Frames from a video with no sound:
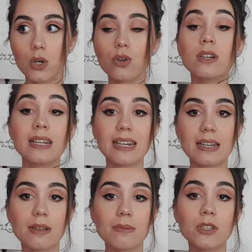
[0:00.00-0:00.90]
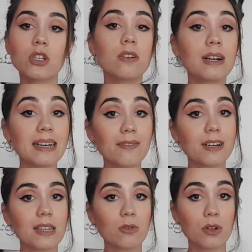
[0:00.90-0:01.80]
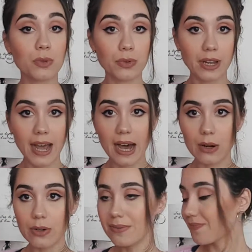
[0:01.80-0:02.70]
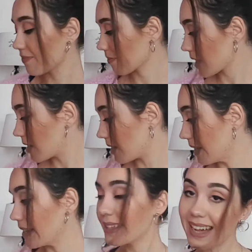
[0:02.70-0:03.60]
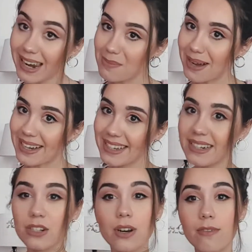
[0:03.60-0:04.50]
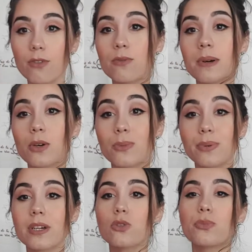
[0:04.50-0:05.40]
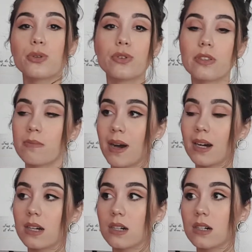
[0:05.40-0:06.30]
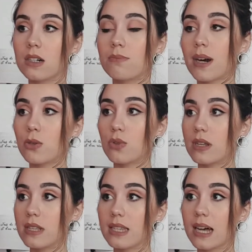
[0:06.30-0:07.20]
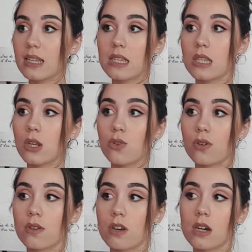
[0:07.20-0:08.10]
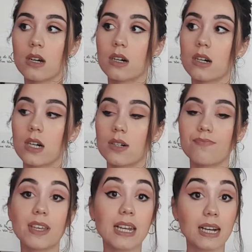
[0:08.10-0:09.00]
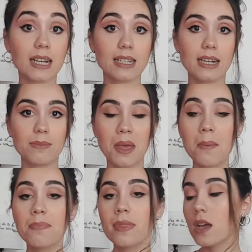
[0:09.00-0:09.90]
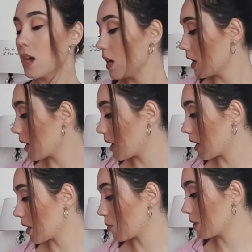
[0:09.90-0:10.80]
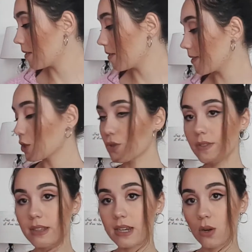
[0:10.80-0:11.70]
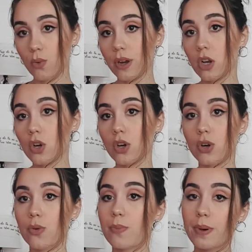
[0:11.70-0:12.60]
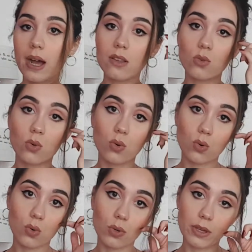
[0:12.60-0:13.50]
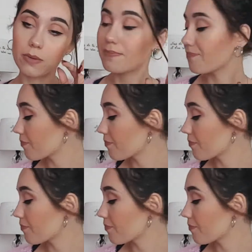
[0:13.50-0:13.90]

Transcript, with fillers: con il... Mi sono anche fatta un autoregalo eh, dalla MAC, non avevo mai comprato prodotti MAC, mai utilizzati se non ehm, in accademia e quindi vi faccio vedere quello che ho comprato io.